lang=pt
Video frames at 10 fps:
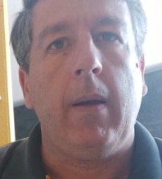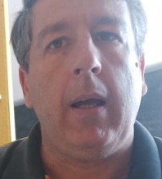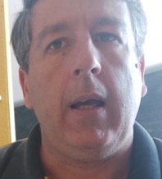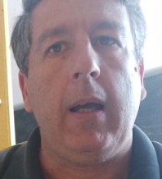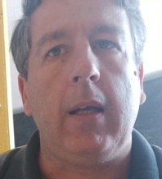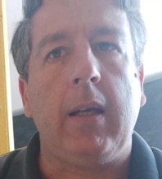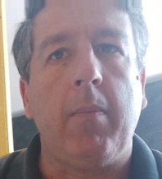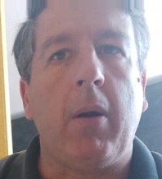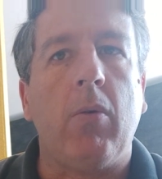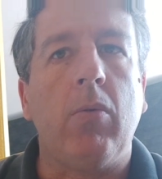é,
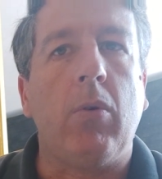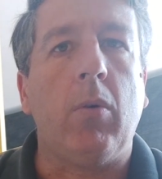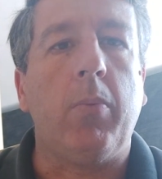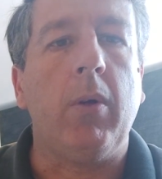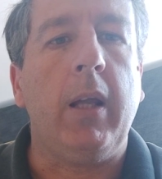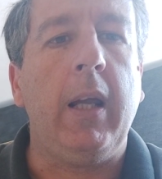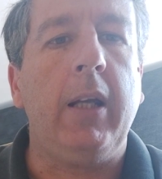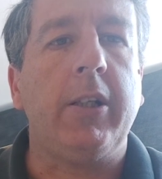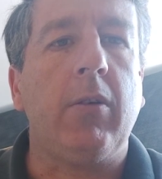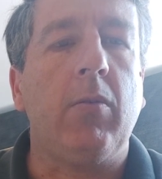quebrar algum
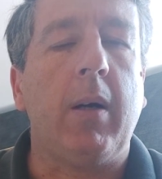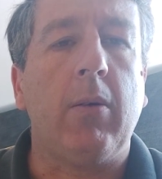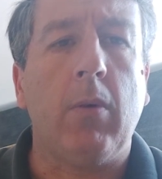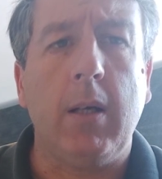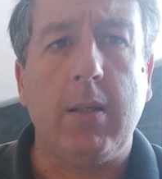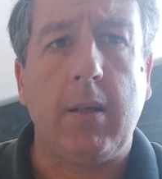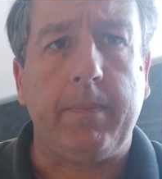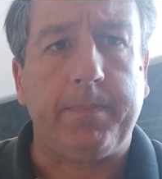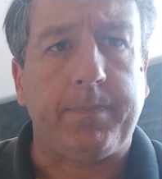componente, alguma coisa,